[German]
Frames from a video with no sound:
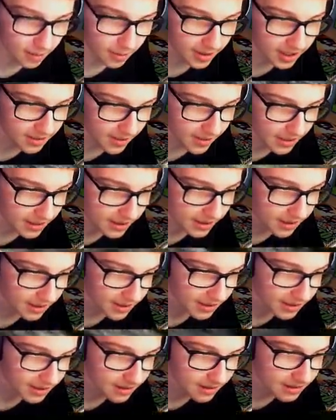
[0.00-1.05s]
hier nicht weg. Alter,
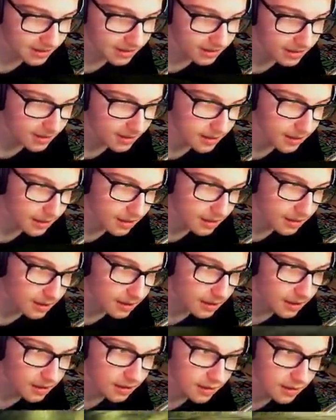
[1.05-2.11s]
Vater. Ähm, oh
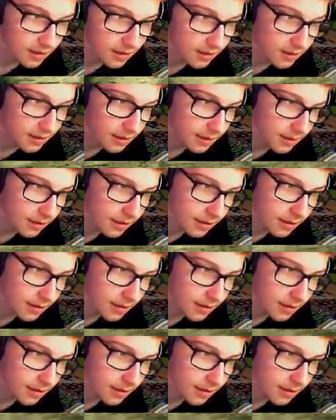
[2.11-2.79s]
nein. Um,